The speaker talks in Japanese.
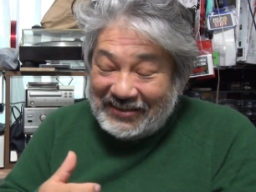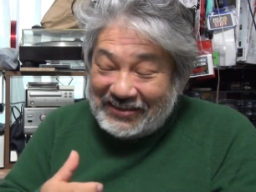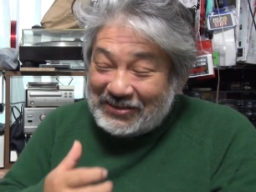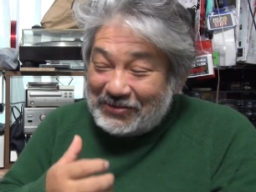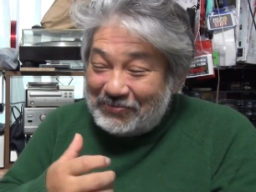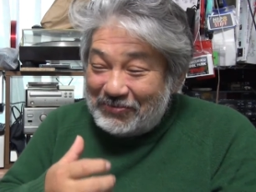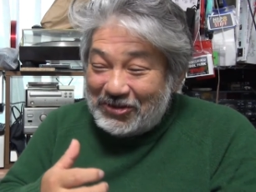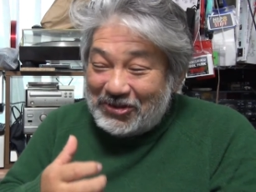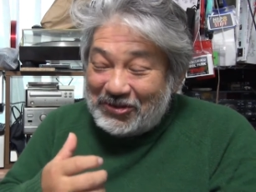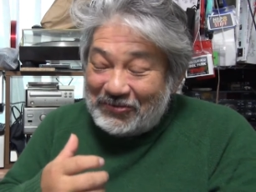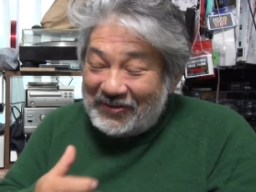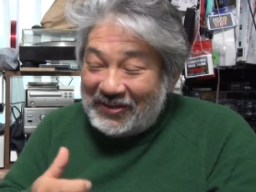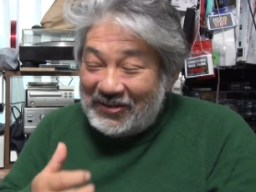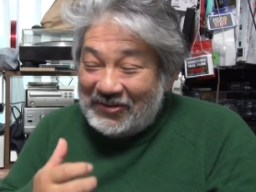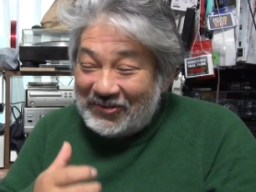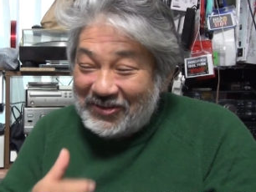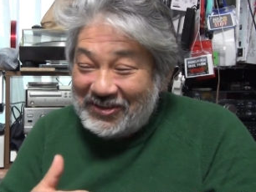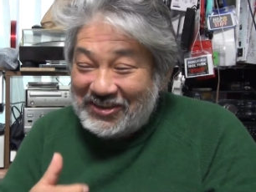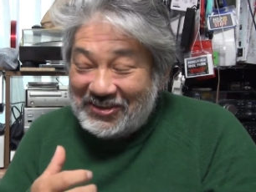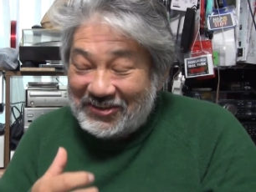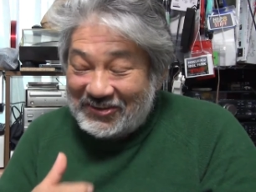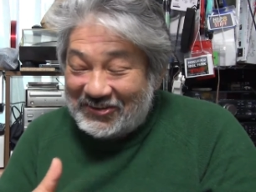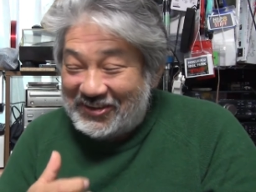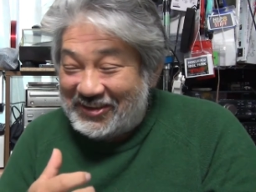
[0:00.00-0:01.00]
雲そばの美
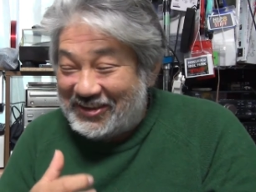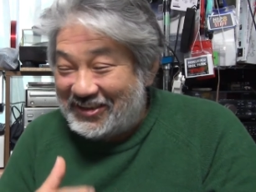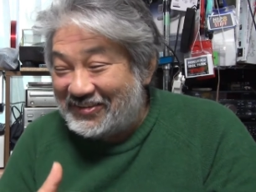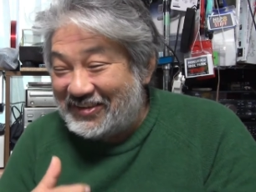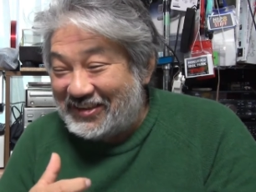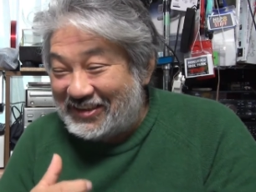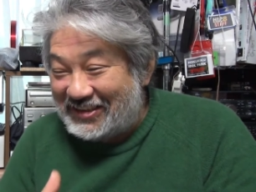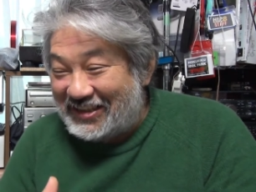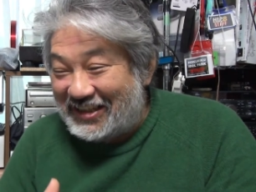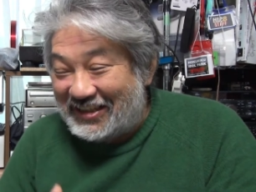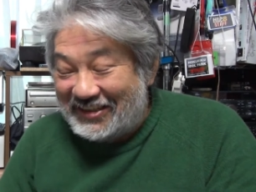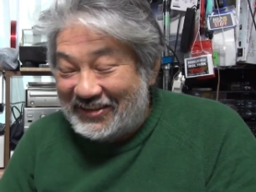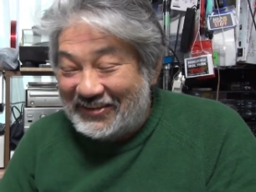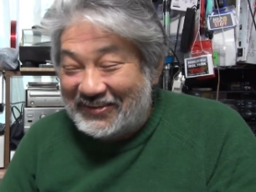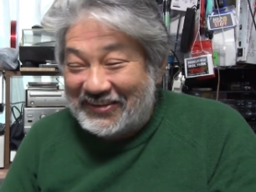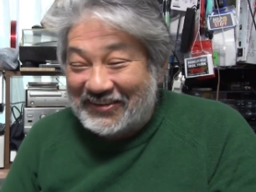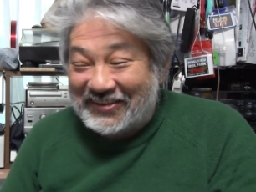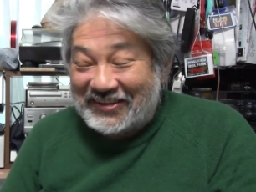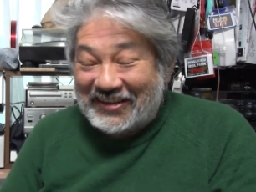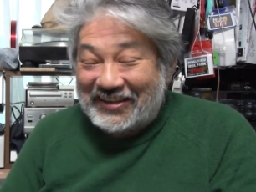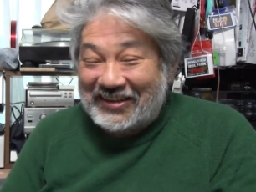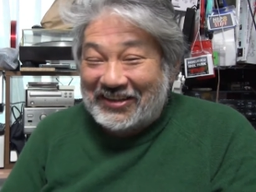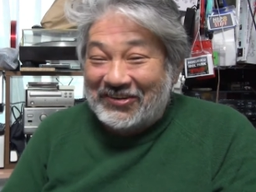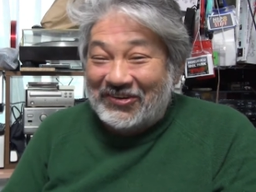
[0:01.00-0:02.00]
味しいとこ教えてくださいよ
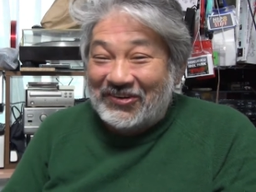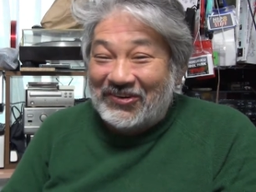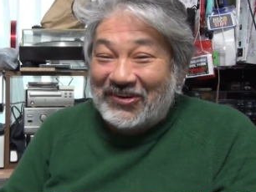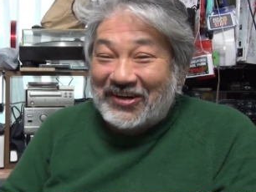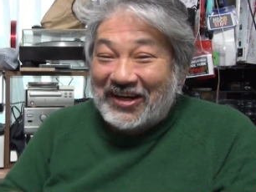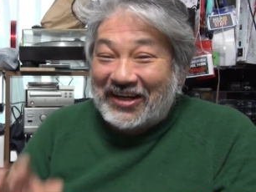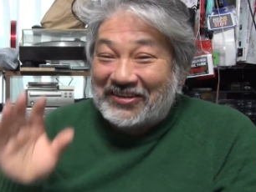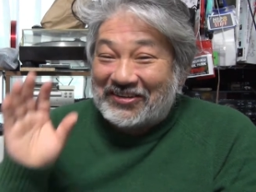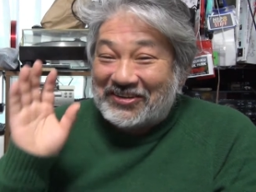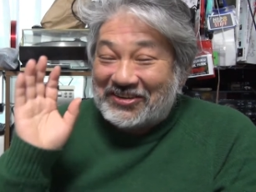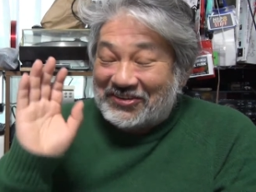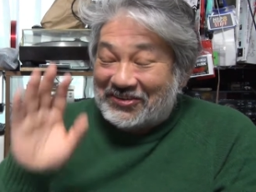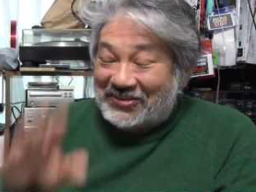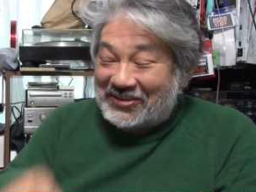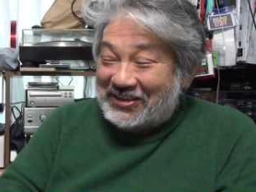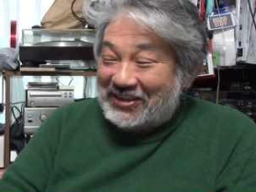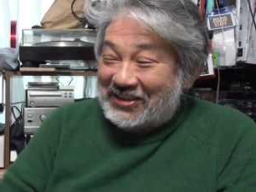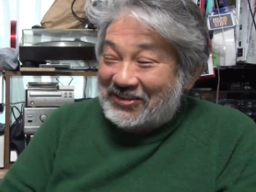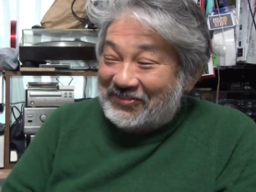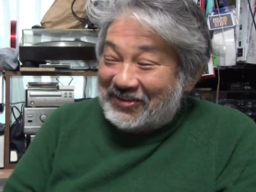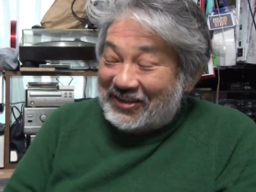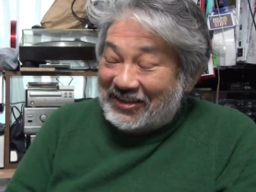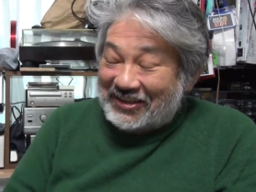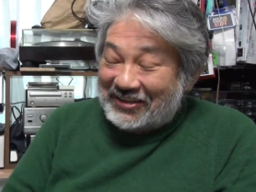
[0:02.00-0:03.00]
とかでローカルの人教え
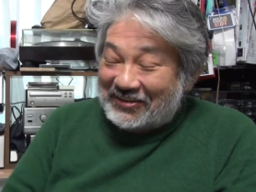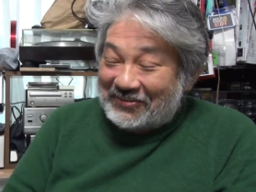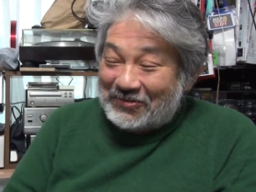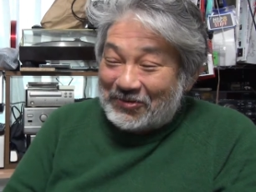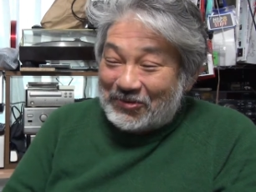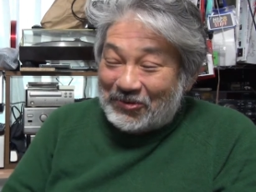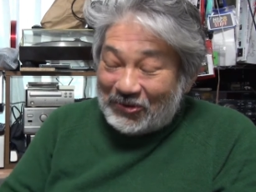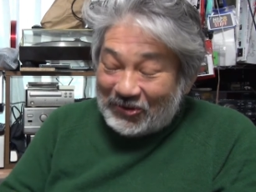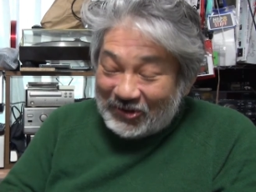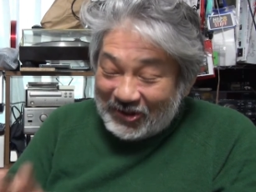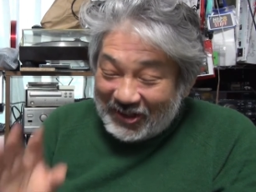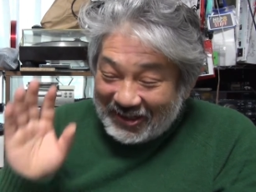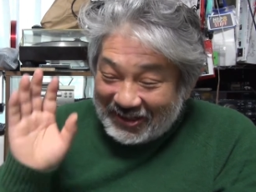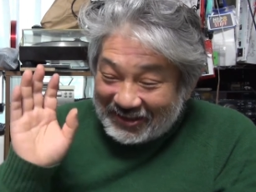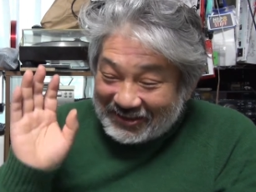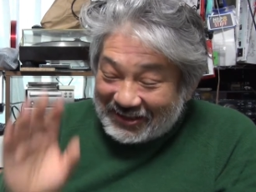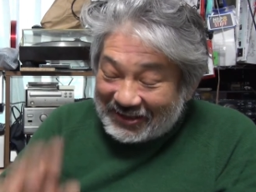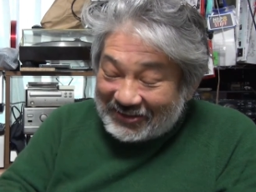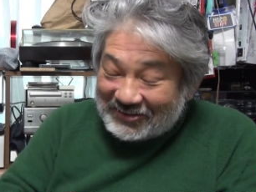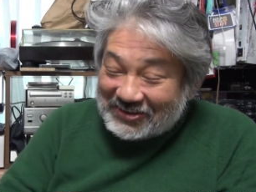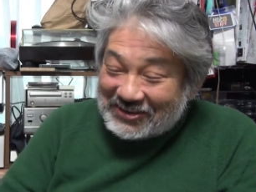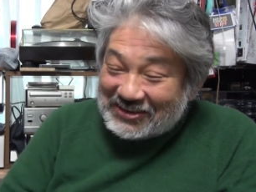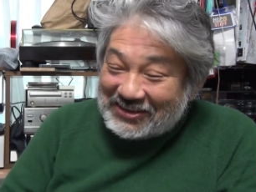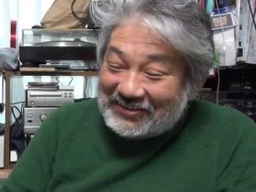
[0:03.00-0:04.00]
てもらってけど、これが
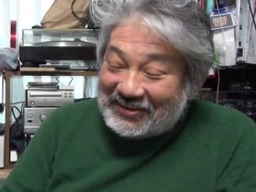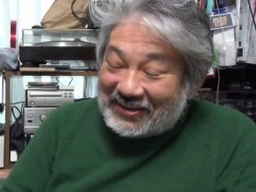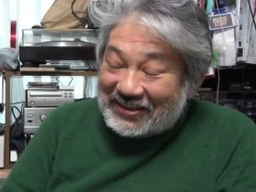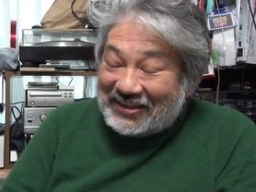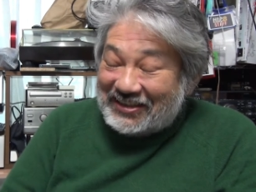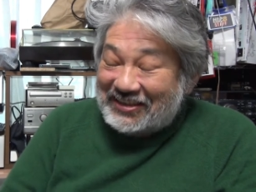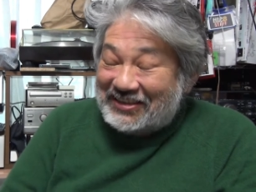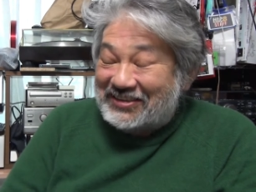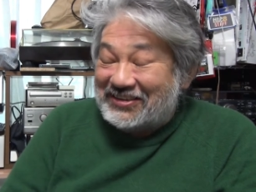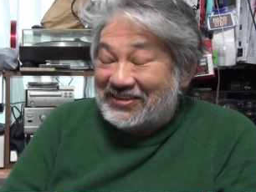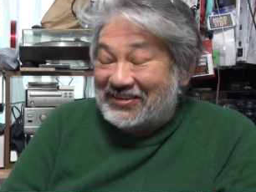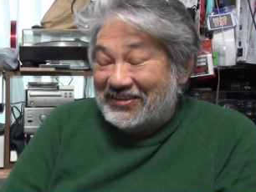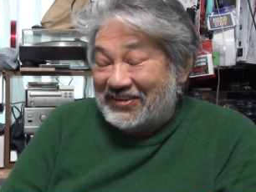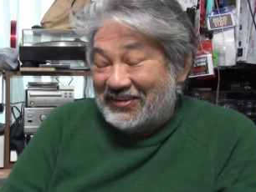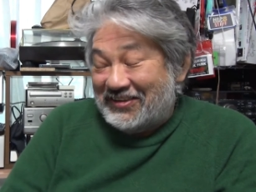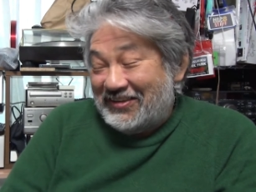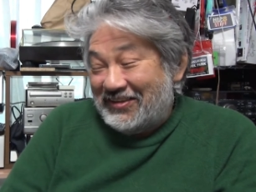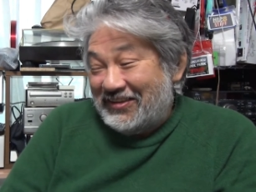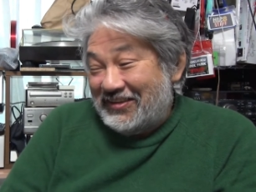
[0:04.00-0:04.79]
楽しいわけですよ。